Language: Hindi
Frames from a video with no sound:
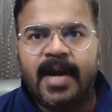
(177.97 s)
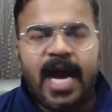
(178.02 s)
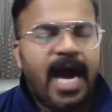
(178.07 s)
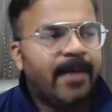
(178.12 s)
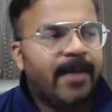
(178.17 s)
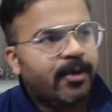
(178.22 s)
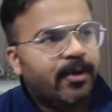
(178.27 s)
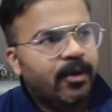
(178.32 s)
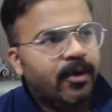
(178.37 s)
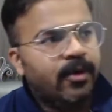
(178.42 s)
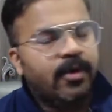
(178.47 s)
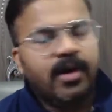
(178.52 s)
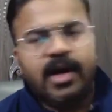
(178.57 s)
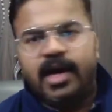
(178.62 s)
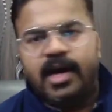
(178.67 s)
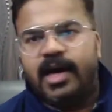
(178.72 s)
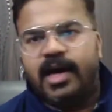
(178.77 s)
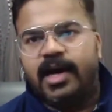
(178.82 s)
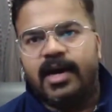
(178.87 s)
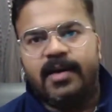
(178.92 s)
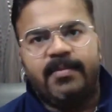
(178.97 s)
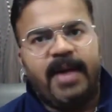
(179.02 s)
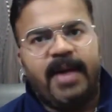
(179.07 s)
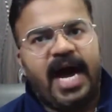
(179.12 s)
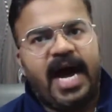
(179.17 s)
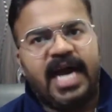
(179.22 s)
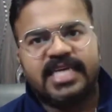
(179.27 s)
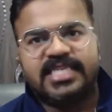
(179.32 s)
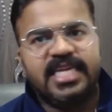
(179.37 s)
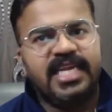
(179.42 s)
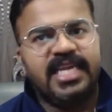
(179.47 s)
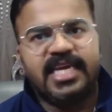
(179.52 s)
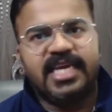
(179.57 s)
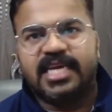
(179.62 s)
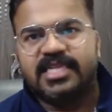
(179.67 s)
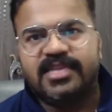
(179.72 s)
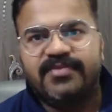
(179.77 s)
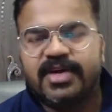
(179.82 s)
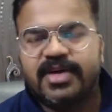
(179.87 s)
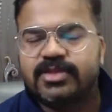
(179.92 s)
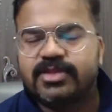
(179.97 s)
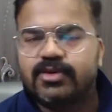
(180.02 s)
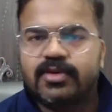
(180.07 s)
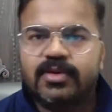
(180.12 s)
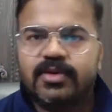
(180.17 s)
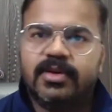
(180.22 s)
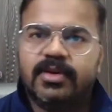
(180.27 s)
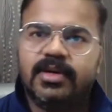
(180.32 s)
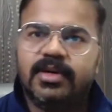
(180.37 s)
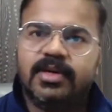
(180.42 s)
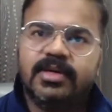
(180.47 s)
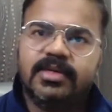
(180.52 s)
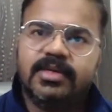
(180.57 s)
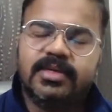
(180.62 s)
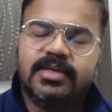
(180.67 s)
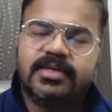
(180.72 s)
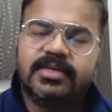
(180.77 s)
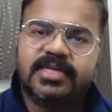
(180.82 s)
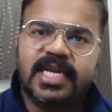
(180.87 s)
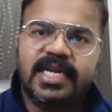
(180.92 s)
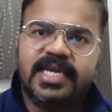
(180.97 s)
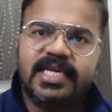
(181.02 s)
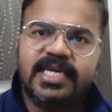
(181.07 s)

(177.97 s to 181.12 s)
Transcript: आपको आगजनी करते वक्त तो ट्रेनिंग की